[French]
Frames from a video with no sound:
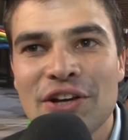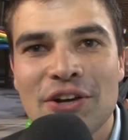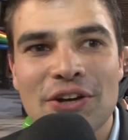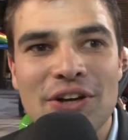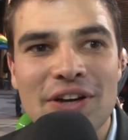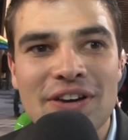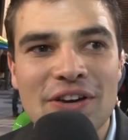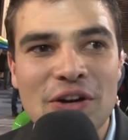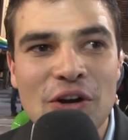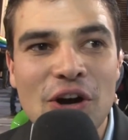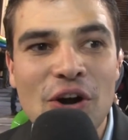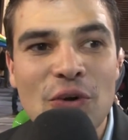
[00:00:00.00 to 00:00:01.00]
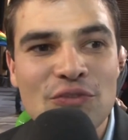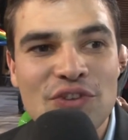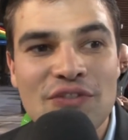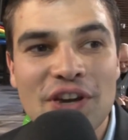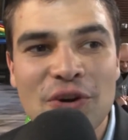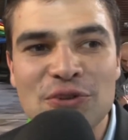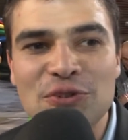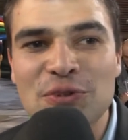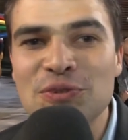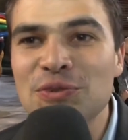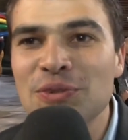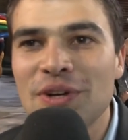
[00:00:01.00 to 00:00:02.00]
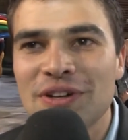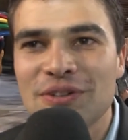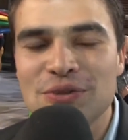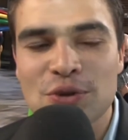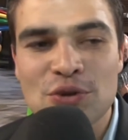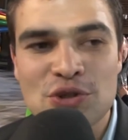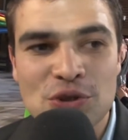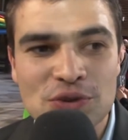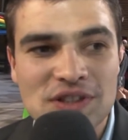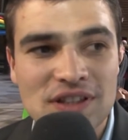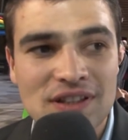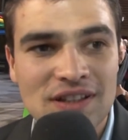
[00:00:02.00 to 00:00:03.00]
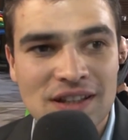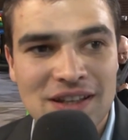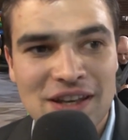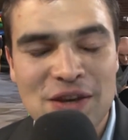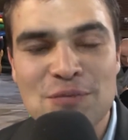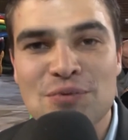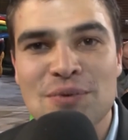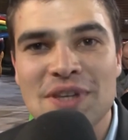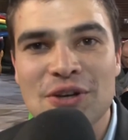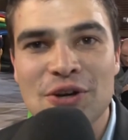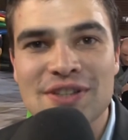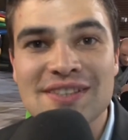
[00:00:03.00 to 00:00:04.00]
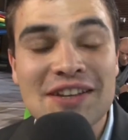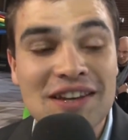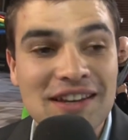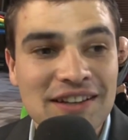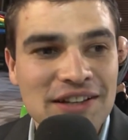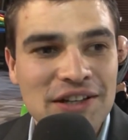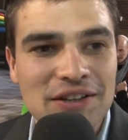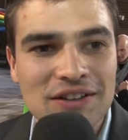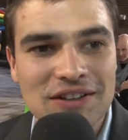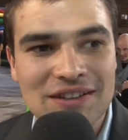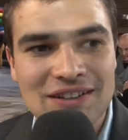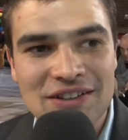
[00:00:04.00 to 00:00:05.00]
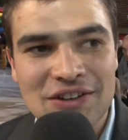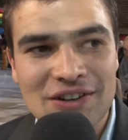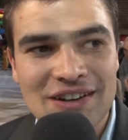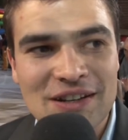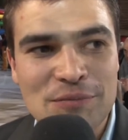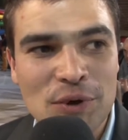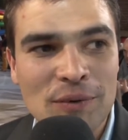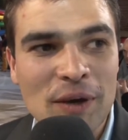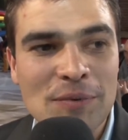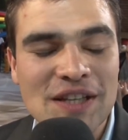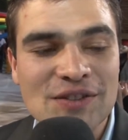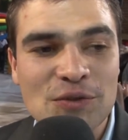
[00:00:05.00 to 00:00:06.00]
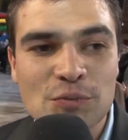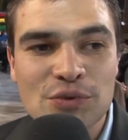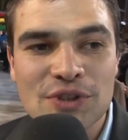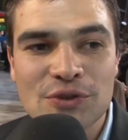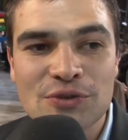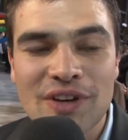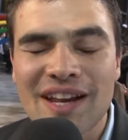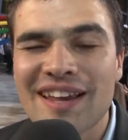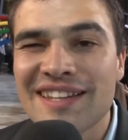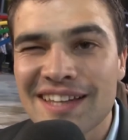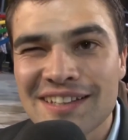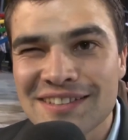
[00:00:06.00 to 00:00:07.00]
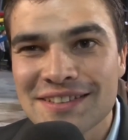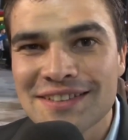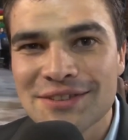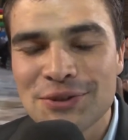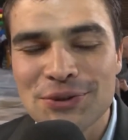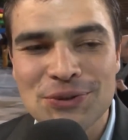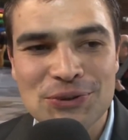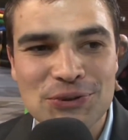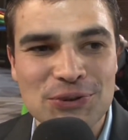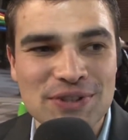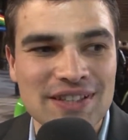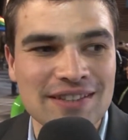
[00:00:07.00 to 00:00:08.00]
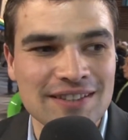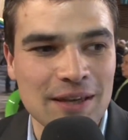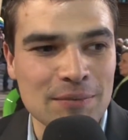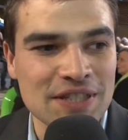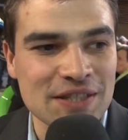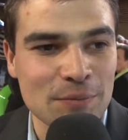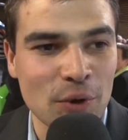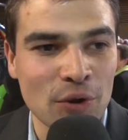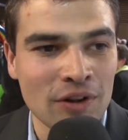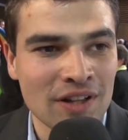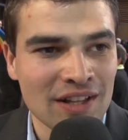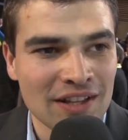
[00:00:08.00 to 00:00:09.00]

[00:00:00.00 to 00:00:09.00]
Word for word: alors on le vivait contre nous sur le chantier, et puis ça y est, euh, les premières personnes ont pu découvrir la qualité de, cet établissement.